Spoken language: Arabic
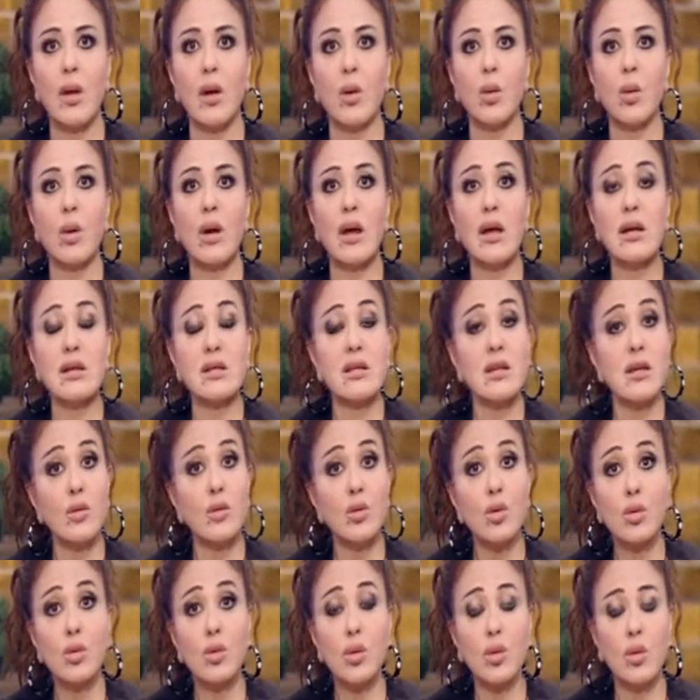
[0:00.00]
وهذه
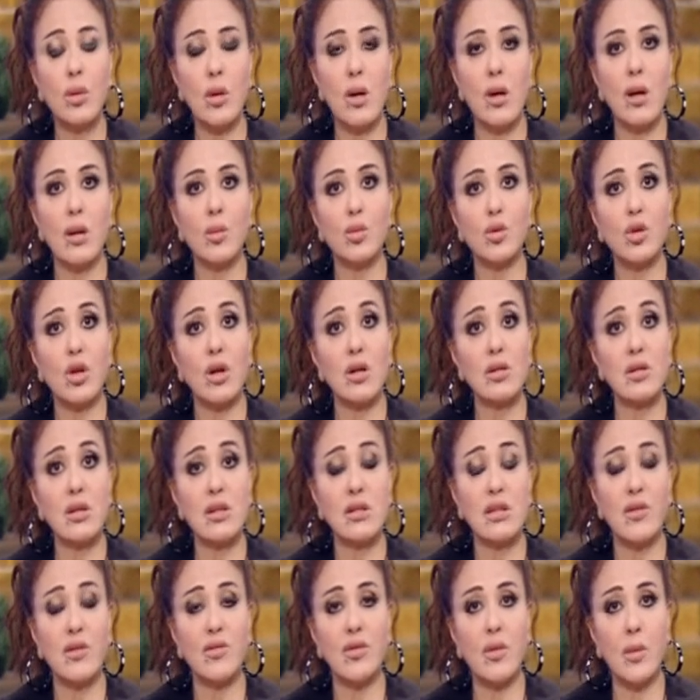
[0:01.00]
الدكتوره
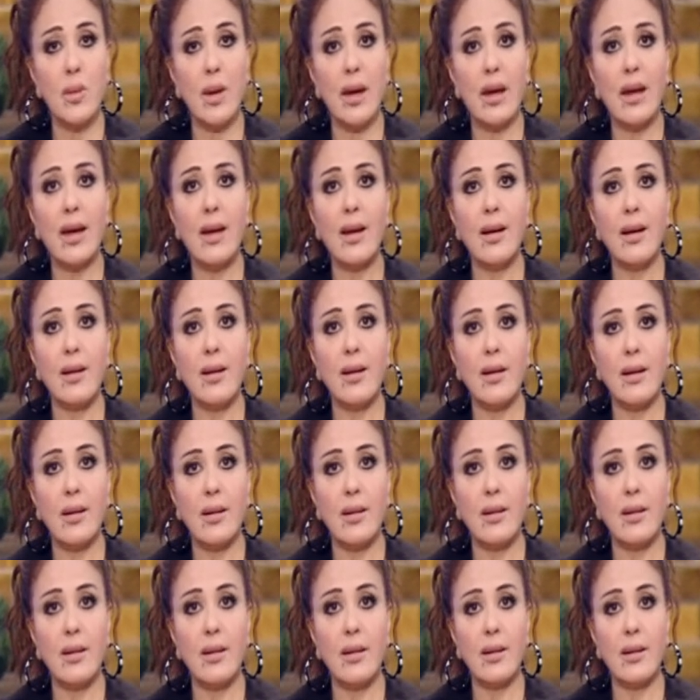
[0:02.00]
المتخصصه في مجال
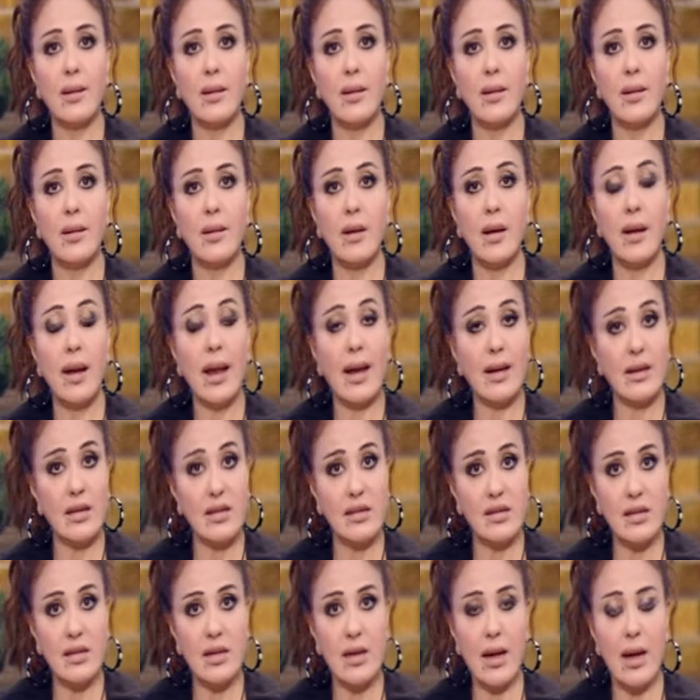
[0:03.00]
آه
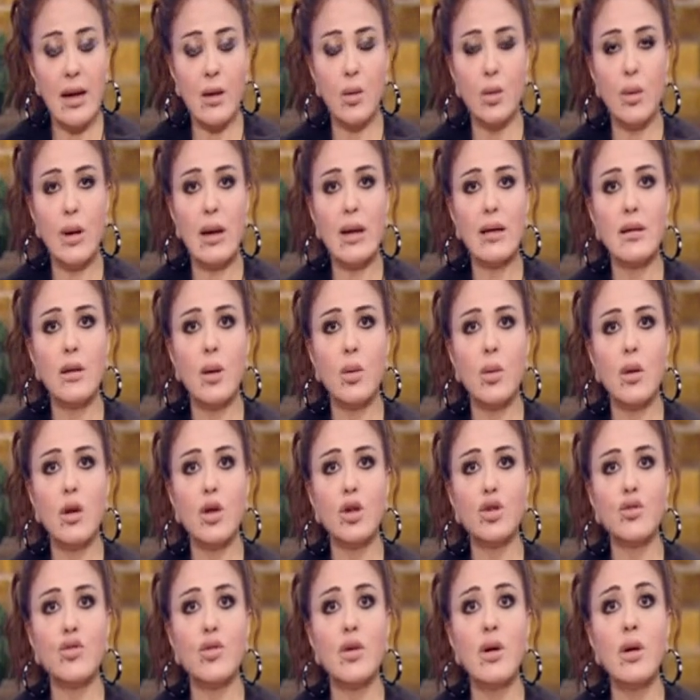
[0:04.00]
الحديثي الولاده
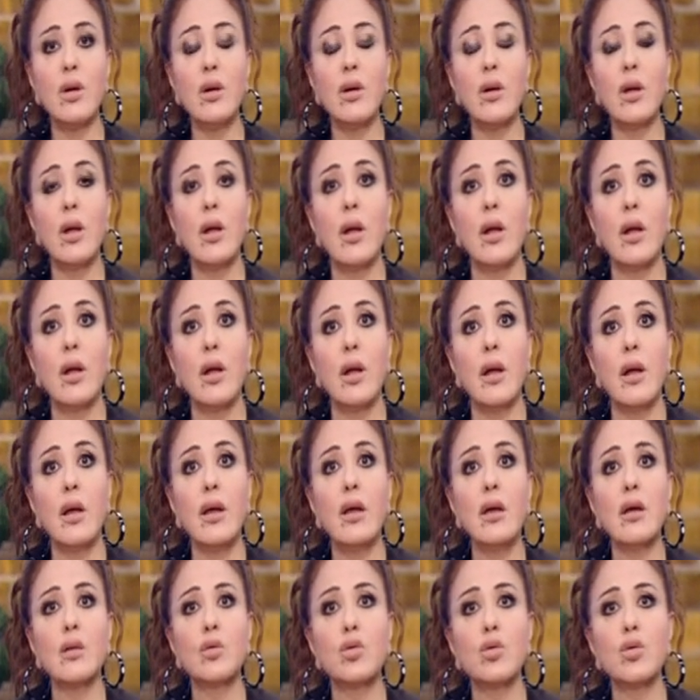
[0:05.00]
والاطفال
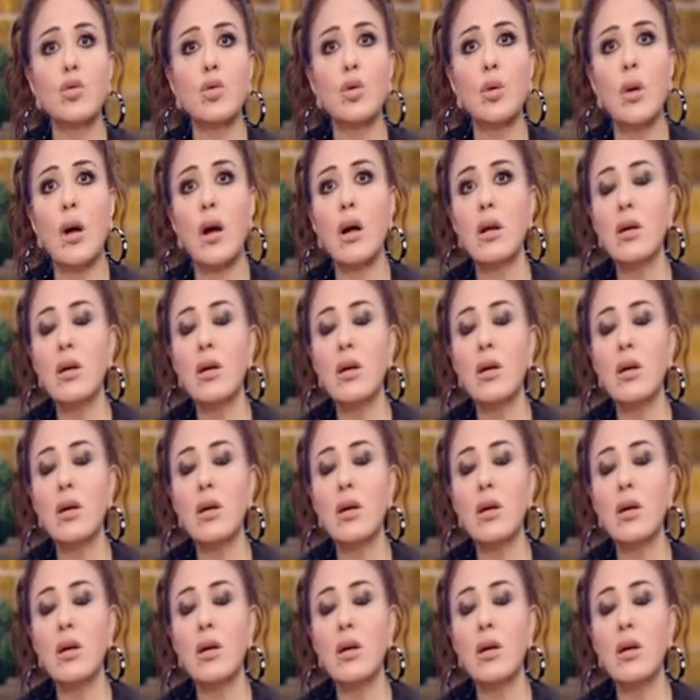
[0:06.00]
هي دكتورة